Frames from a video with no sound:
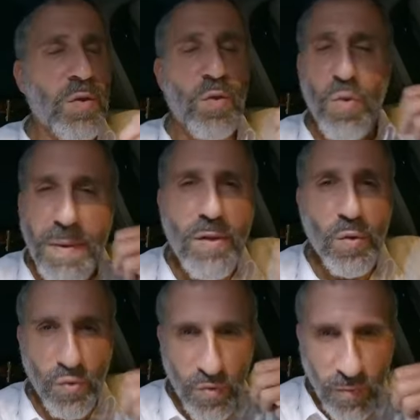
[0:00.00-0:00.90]
Que le
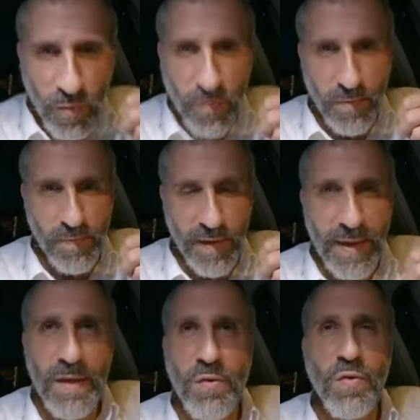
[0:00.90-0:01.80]
maître du monde
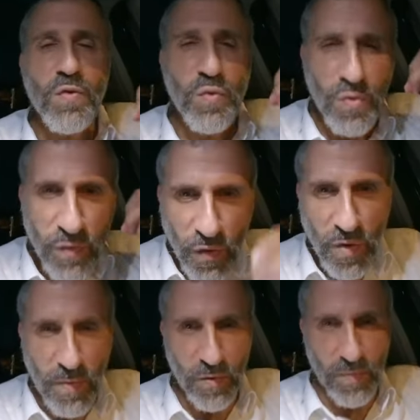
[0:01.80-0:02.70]
exauce toutes vos
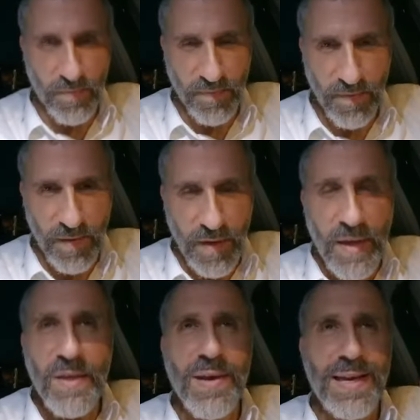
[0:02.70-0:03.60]
demandes.
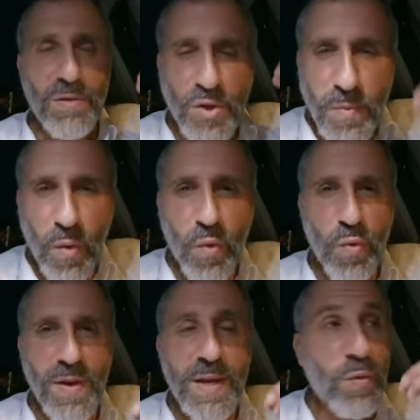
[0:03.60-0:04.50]
Qu'Akadosh
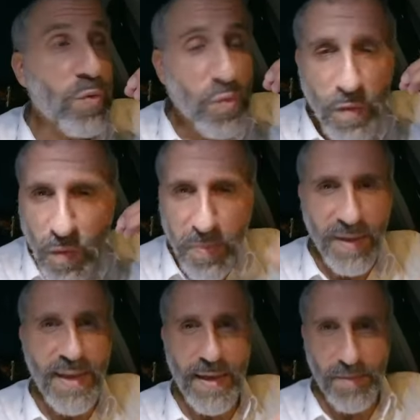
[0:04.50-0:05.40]
Borou il écoute toutes vos
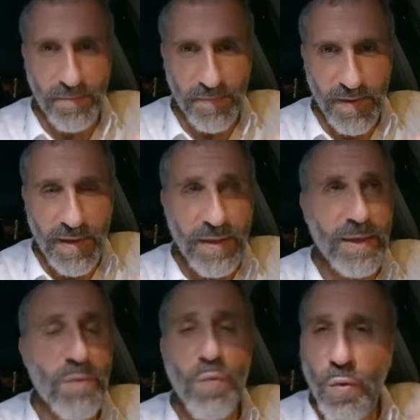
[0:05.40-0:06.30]
prières.
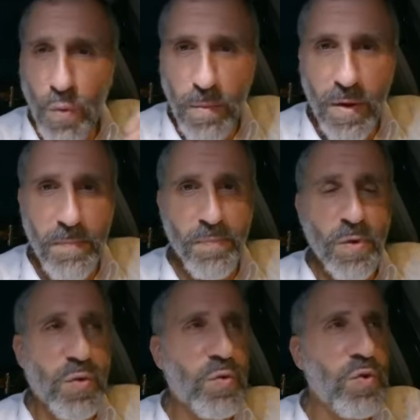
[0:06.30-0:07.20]
Qu'il vous comble
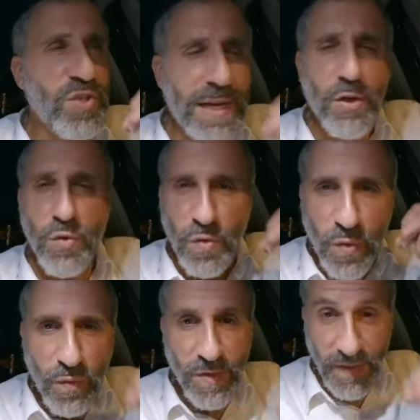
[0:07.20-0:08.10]
de chaque chose
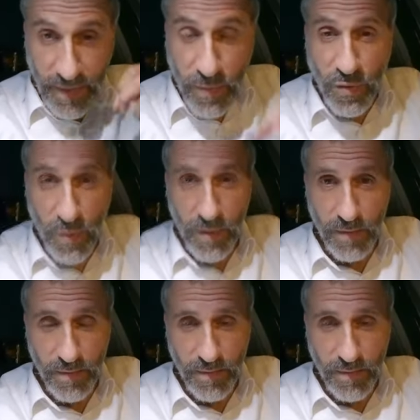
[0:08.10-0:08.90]
dont vous avez besoin.